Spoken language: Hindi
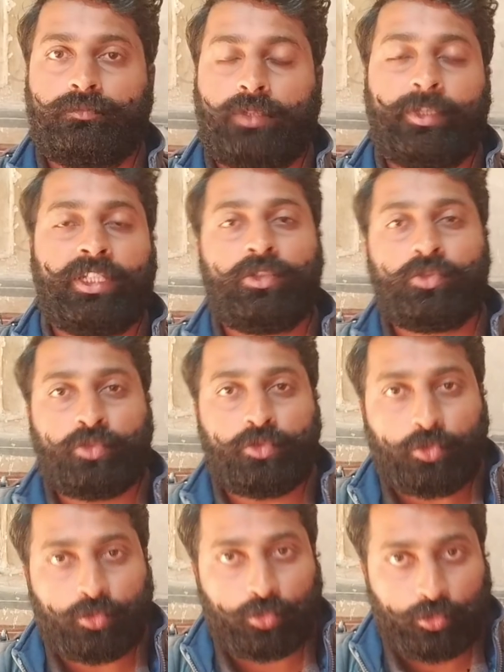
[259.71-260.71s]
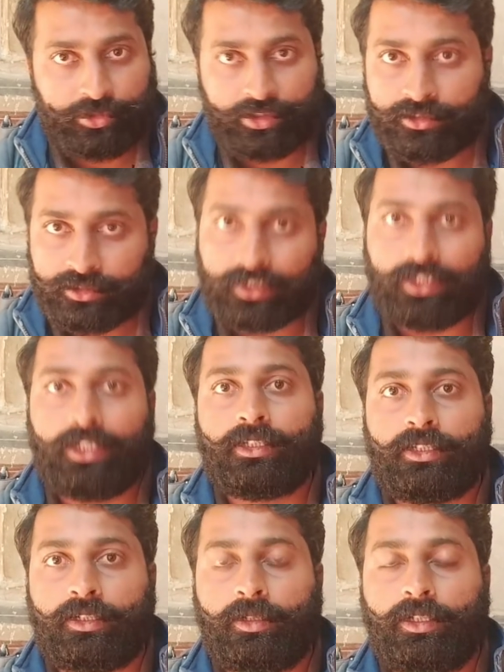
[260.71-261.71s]
अब देखिए दोस्तों जो क्वेश्चंस
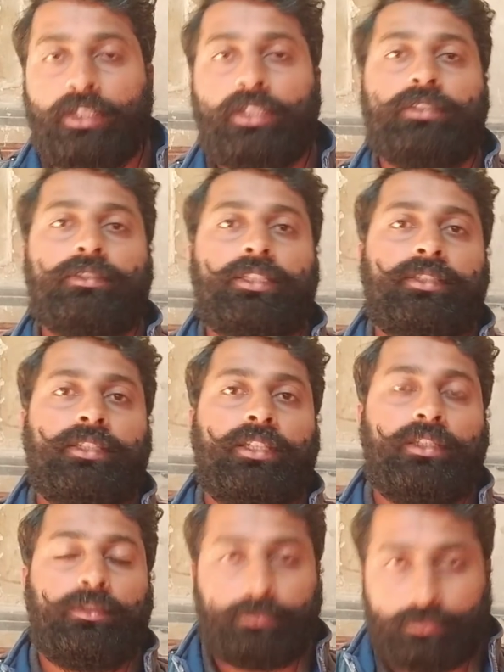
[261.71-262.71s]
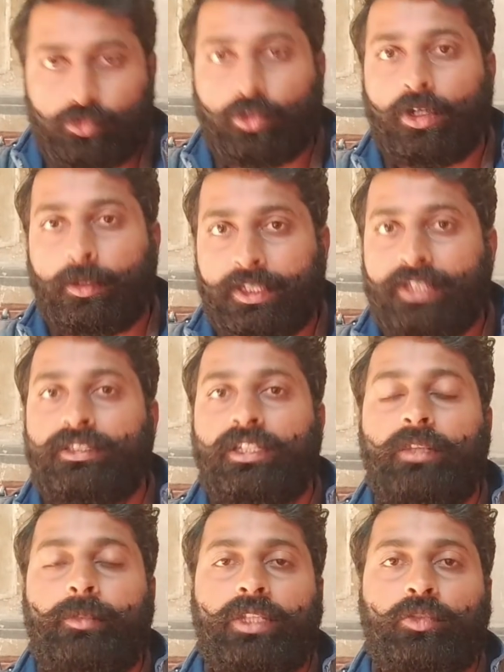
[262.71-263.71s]
गलत है है ना जैसे कि जो आपके आंसर
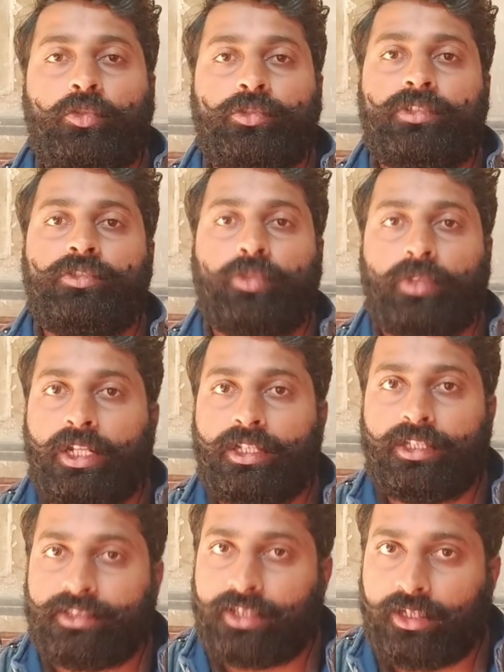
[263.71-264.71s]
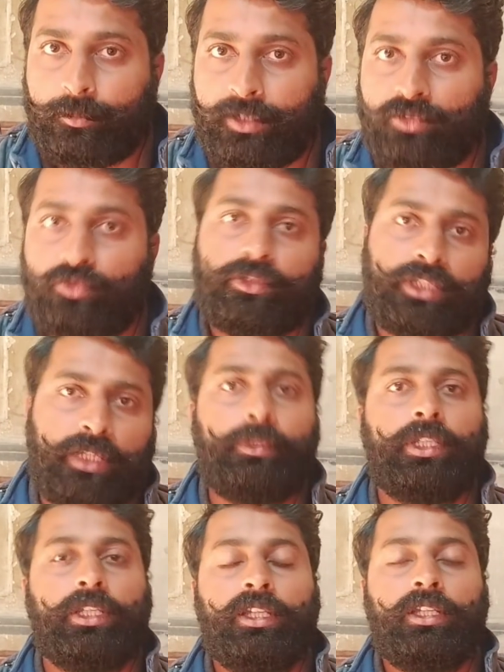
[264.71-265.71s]
की में क्वेश्चंस जो गलत है चार या पाँच जो इतने
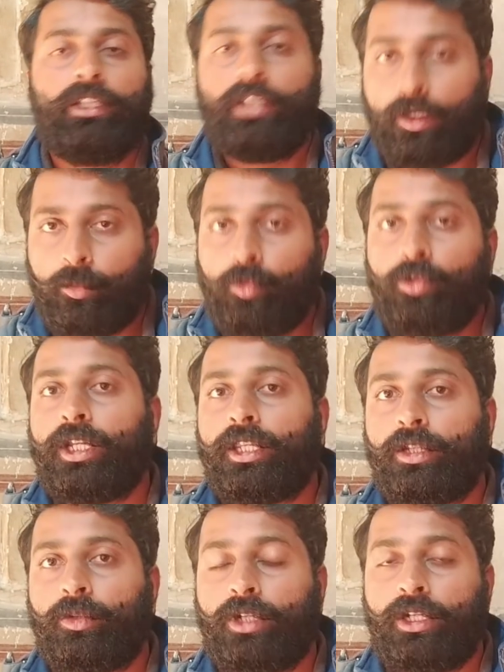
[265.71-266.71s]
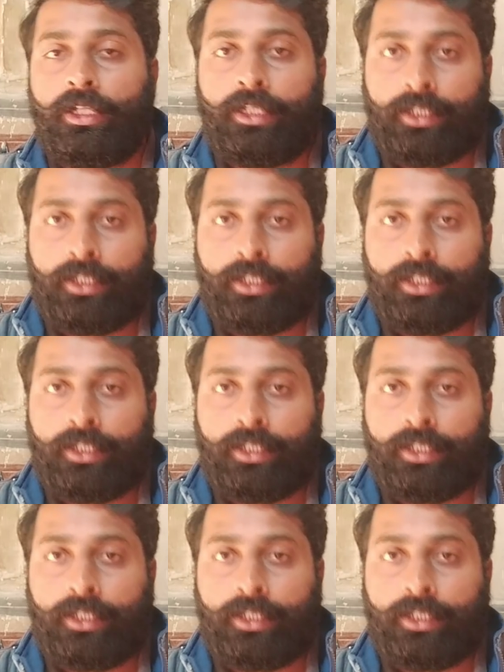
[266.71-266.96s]
भी है अब उनका क्या होगा